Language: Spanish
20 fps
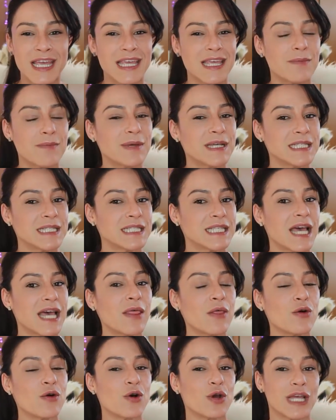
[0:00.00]
y he
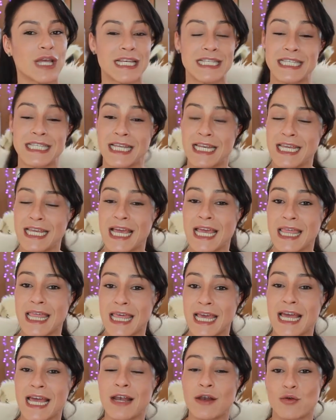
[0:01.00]
pensado que sería
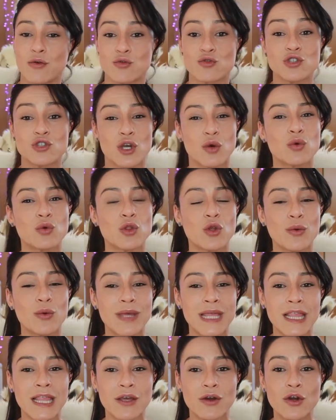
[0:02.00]
ideal un segundo
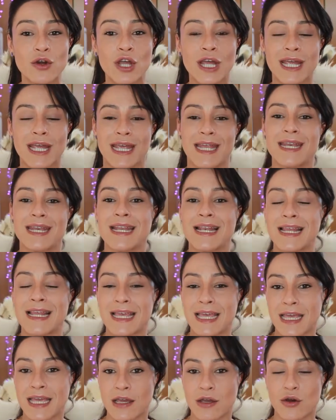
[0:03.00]
vídeo en el
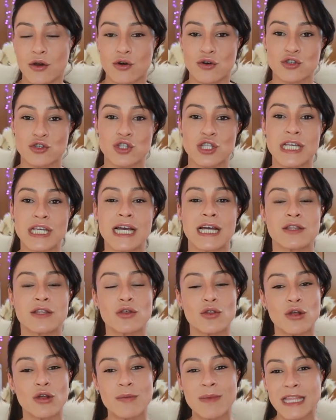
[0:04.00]
que os diga
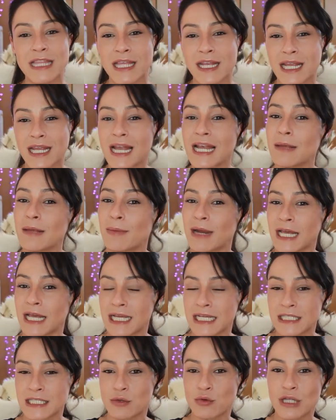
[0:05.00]
todo el material y para
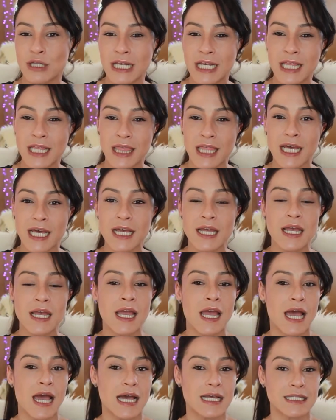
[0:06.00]
qué se utiliza,
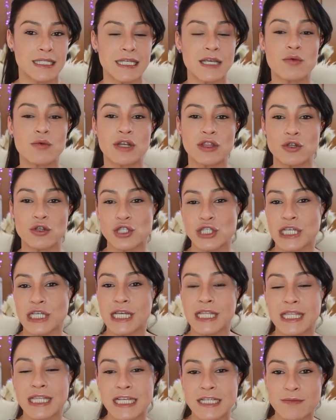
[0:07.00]
así cuando en
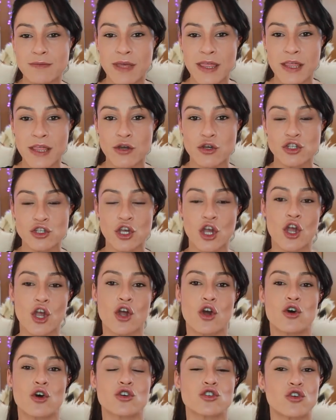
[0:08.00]
siguientes vídeos
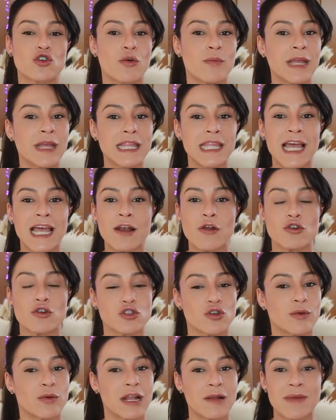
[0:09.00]
os comente algo
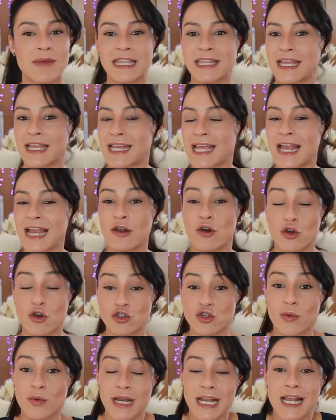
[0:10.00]
sobre el material o
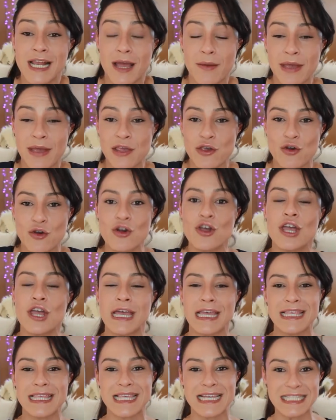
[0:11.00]
sobre el cabello,
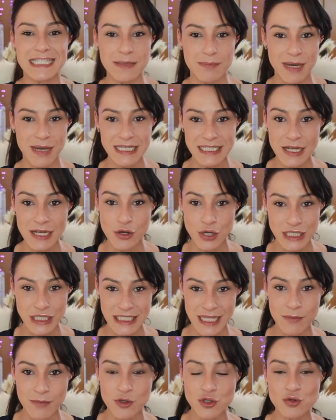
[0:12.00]
ya sepáis de lo que
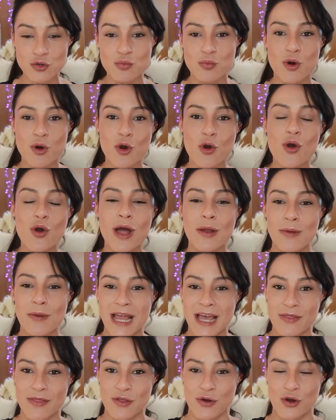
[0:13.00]
estamos un poco
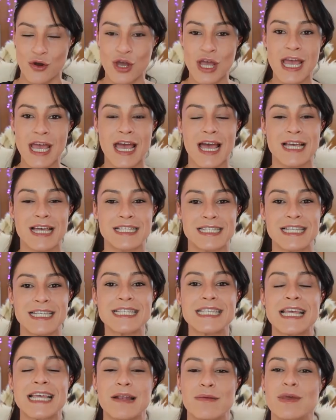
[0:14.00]
hablando. Así es
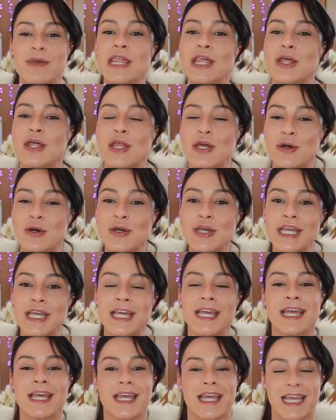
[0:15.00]
que el vídeo de hoy
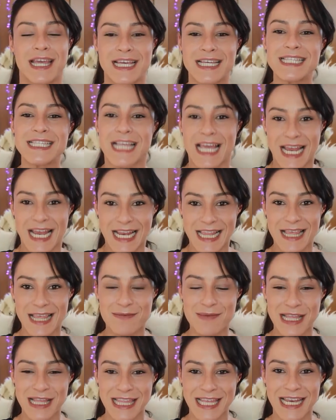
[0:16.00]
es el de
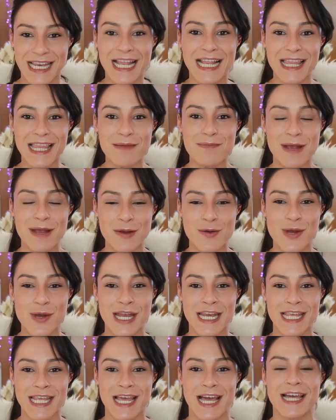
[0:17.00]
material de
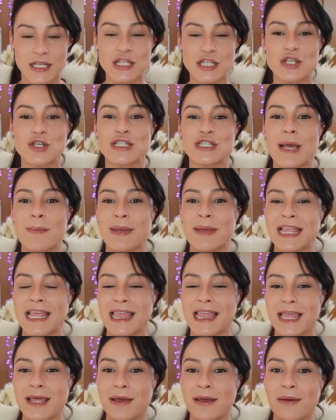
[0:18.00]
peluquería. Si os
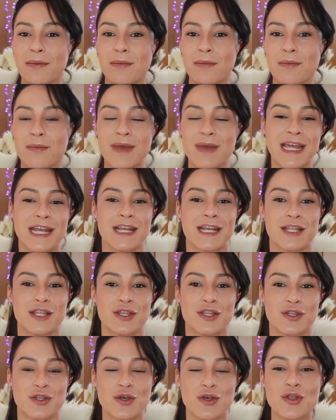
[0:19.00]
apetece ver
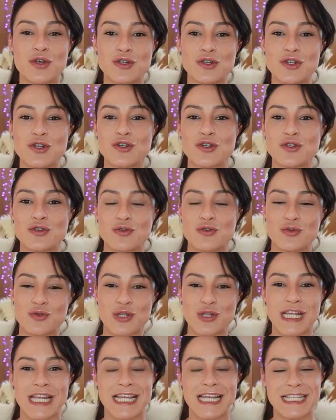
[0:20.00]
todos los
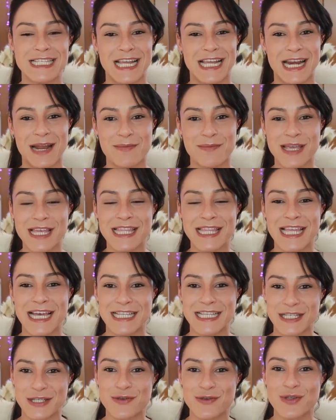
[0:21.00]
útiles,
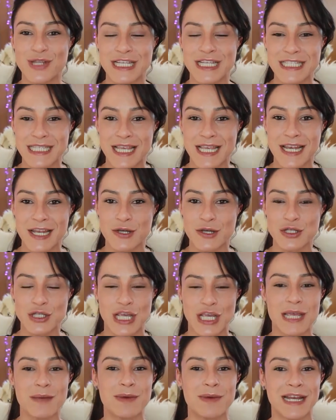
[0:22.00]
herramientas y
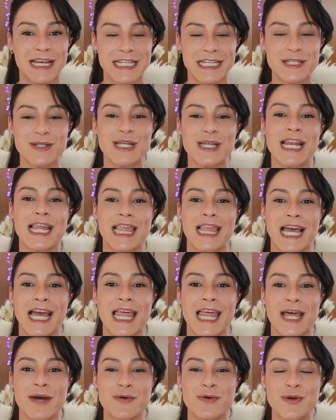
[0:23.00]
utensilios y para qué se utiliza
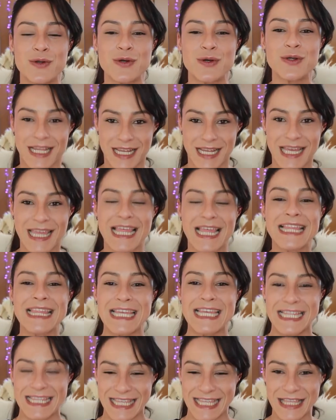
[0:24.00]
cada uno,
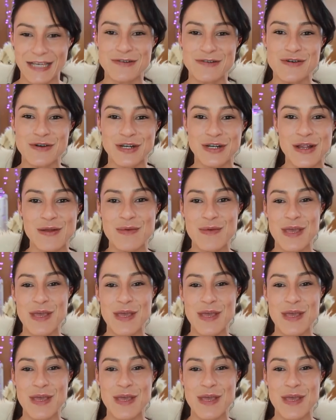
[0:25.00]
quédate, te dejo con el